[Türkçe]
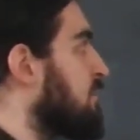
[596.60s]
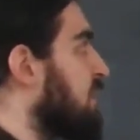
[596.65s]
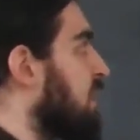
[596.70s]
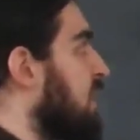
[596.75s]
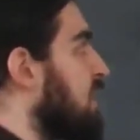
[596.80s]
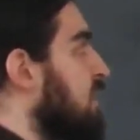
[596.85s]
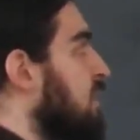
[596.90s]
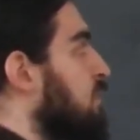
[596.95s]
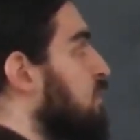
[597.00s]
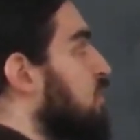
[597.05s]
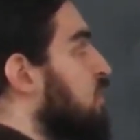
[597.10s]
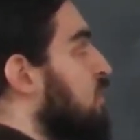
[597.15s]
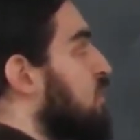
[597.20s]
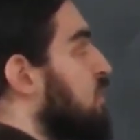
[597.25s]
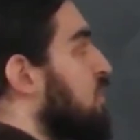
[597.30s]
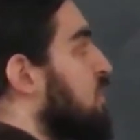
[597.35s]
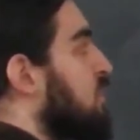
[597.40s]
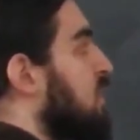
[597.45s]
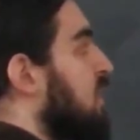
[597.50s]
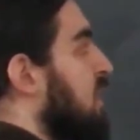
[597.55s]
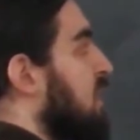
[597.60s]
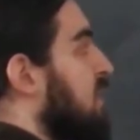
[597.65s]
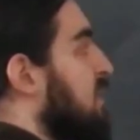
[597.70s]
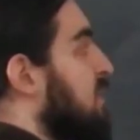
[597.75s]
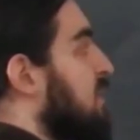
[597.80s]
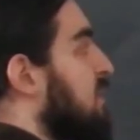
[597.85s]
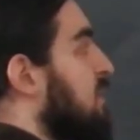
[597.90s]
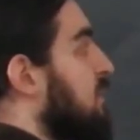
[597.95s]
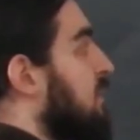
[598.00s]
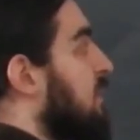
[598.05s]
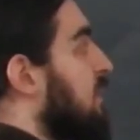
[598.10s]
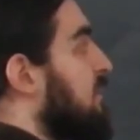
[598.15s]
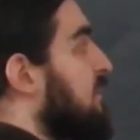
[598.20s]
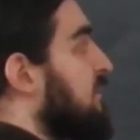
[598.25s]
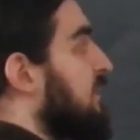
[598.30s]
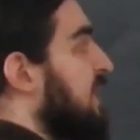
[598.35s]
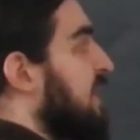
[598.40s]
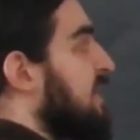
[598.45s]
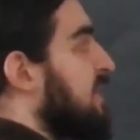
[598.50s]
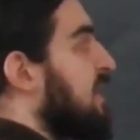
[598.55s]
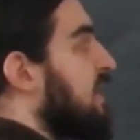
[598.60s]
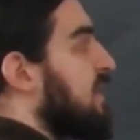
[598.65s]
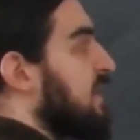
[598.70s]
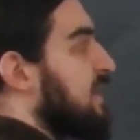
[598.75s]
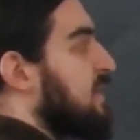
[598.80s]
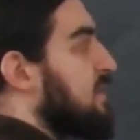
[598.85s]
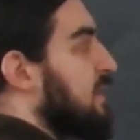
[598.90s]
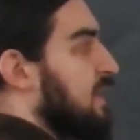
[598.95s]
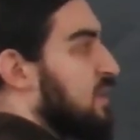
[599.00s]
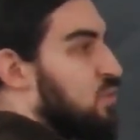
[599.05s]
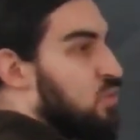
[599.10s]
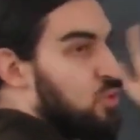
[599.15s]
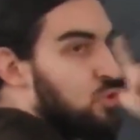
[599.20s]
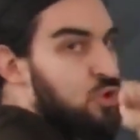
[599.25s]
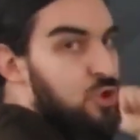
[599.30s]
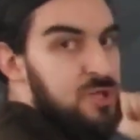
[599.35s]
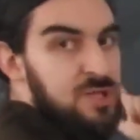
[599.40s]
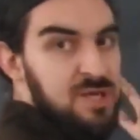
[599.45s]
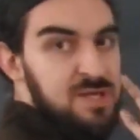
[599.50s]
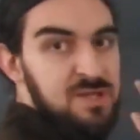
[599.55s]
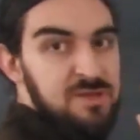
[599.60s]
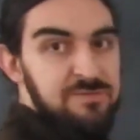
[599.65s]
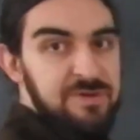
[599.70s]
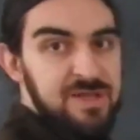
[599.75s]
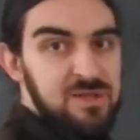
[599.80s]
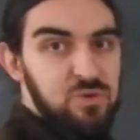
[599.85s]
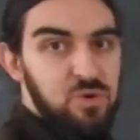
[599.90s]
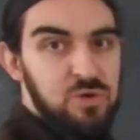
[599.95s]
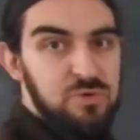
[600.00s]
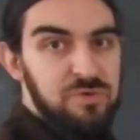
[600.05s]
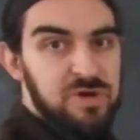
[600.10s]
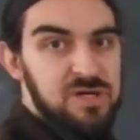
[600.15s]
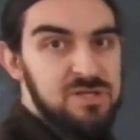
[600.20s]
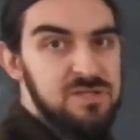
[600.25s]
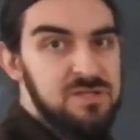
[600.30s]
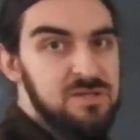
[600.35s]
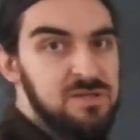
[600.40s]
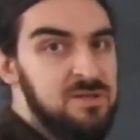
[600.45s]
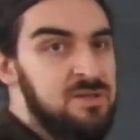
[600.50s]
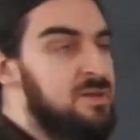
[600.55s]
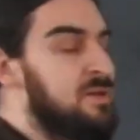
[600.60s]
Yani bu e, V'de aslında sonsuz tane vektör vardı.